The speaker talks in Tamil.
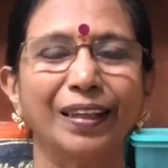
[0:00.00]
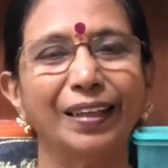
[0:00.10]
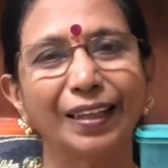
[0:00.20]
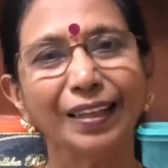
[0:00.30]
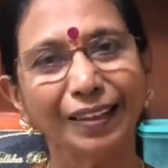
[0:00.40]

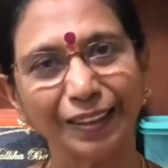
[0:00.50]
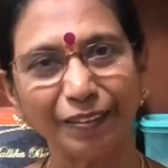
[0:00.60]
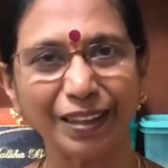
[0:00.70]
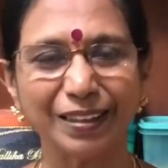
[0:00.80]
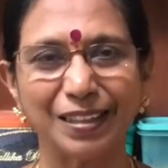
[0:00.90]
இன்றைக்கி
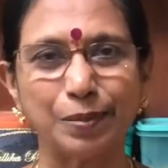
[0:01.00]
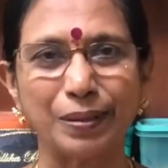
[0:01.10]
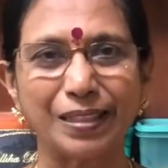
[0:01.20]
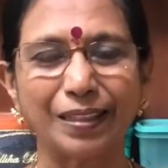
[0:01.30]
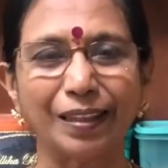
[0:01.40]
நவராத்திரி
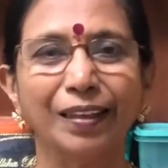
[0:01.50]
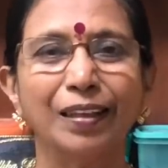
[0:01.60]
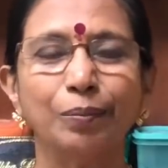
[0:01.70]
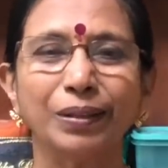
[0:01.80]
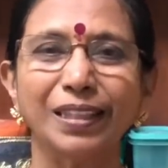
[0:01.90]
ஸ்பெஷல்
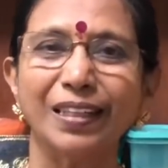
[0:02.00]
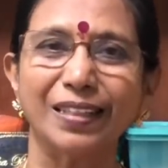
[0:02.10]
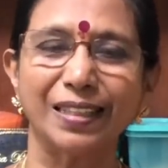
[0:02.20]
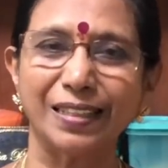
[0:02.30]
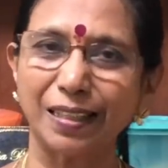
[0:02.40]
முதல்ல
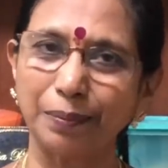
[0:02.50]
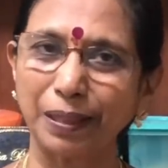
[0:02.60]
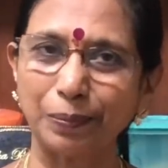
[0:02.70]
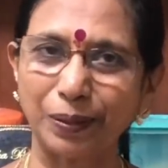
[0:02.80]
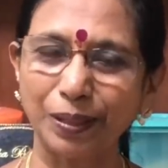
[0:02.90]
நான் செஞ்சு
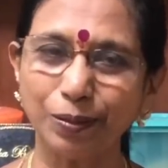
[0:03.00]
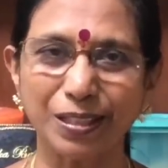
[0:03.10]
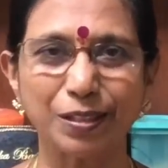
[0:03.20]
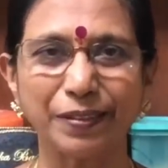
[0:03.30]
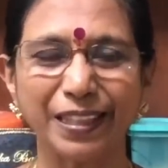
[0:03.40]
காமிக்க போகிறது
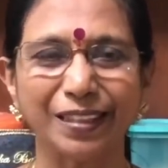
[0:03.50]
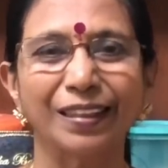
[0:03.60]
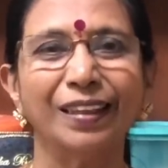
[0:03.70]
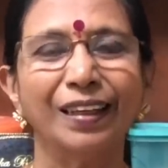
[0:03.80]
ஒரு ஸ்வீட்